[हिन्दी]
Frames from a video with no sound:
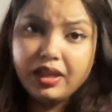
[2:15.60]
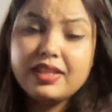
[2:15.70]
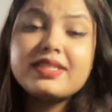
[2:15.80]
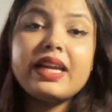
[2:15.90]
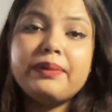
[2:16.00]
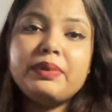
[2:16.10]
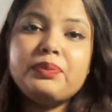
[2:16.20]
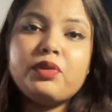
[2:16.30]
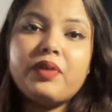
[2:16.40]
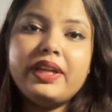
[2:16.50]

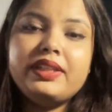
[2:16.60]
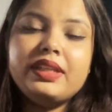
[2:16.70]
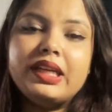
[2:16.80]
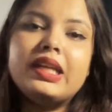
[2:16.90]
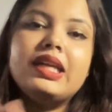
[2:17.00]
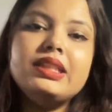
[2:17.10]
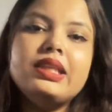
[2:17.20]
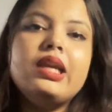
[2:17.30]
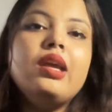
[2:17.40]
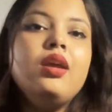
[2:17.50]
स्टाइपेंड प्रोवाइड कर रहे हैं
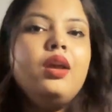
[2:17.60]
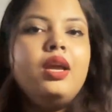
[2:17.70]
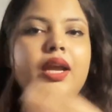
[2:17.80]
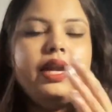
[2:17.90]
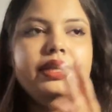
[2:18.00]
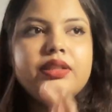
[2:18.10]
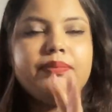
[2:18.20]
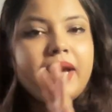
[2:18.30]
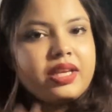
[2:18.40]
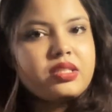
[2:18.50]
ये एंड द
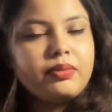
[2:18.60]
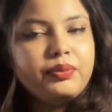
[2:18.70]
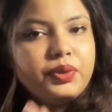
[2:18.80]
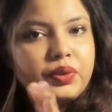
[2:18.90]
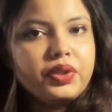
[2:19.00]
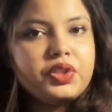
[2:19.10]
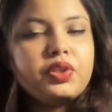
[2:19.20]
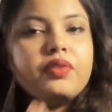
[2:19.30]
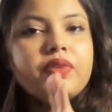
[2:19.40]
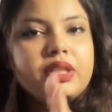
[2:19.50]
मैक्सिमम ड्यूरेशन
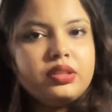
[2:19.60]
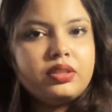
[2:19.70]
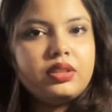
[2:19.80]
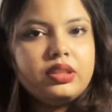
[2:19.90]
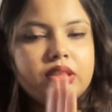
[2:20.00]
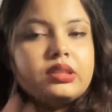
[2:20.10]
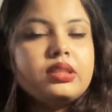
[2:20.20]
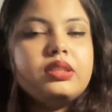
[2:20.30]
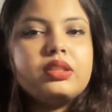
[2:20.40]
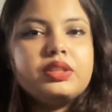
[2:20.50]
ऑफ इंटर दिस
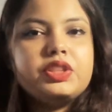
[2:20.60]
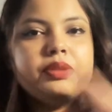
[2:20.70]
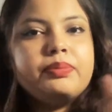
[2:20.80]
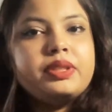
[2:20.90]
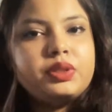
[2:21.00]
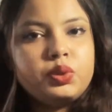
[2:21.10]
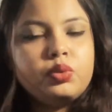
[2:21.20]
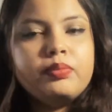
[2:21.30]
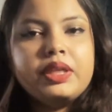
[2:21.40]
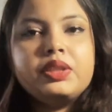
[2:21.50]
इंटर्नशिप इज़ टू
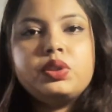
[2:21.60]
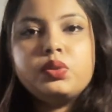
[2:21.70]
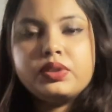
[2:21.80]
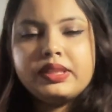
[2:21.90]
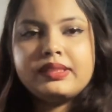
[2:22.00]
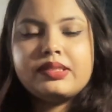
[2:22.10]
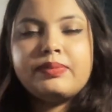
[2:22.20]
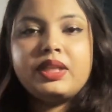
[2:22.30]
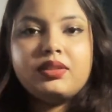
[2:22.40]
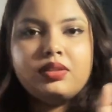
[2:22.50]
मंथ टू सिक्स
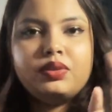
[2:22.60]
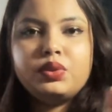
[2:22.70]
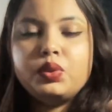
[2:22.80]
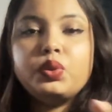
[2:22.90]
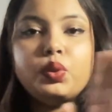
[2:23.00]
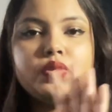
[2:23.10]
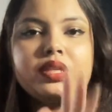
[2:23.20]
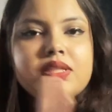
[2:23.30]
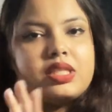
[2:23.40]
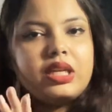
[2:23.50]
मंथ सो दो
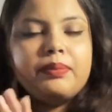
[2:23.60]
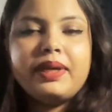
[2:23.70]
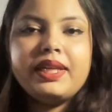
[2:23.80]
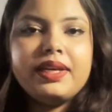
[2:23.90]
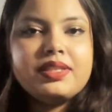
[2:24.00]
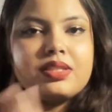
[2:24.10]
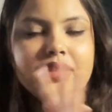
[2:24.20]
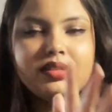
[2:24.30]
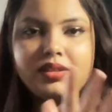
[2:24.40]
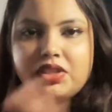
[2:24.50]
से छः महीना इस
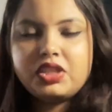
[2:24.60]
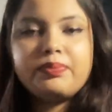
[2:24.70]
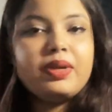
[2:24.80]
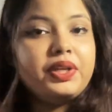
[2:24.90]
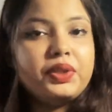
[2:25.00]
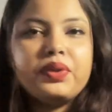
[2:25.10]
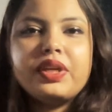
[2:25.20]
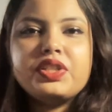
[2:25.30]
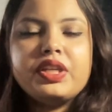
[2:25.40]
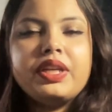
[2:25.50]
इंटर्नशिप का
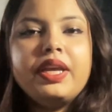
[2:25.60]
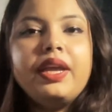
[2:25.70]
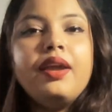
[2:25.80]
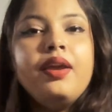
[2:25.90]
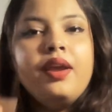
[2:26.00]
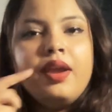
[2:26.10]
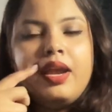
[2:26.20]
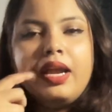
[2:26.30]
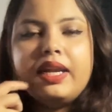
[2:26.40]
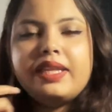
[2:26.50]
ड्यूरेशन है
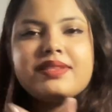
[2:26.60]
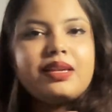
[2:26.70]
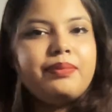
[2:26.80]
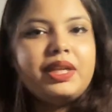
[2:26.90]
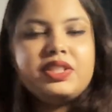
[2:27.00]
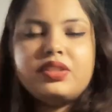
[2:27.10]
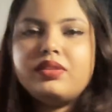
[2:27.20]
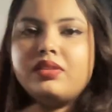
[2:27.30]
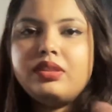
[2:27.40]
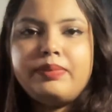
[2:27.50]
एंड एज आई
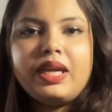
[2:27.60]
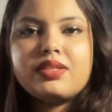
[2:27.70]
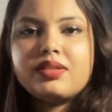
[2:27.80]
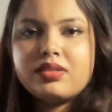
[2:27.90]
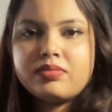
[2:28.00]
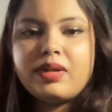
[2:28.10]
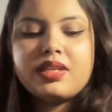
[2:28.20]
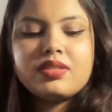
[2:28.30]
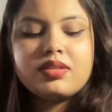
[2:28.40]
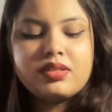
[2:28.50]
मैंशन कि बैचलर्स
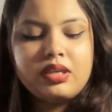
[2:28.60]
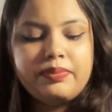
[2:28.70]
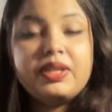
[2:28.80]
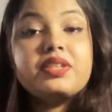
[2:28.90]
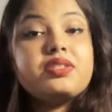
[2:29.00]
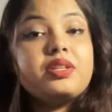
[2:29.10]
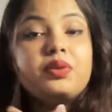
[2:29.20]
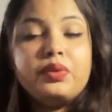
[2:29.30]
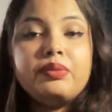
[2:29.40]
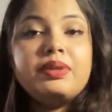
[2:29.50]
मास्टर्स या पी एच डी
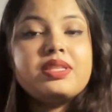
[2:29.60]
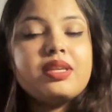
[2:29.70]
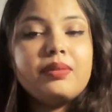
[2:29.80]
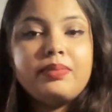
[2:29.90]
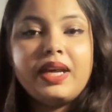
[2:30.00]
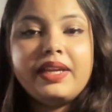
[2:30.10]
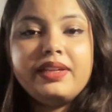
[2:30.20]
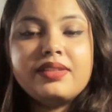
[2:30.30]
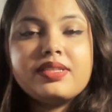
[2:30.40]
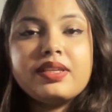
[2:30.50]
कोई भी इसे अप्लाई
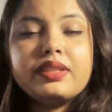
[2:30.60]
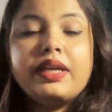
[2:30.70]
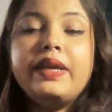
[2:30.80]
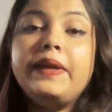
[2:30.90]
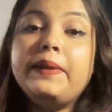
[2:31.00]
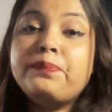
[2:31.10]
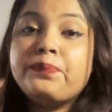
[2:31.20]
कर सकता है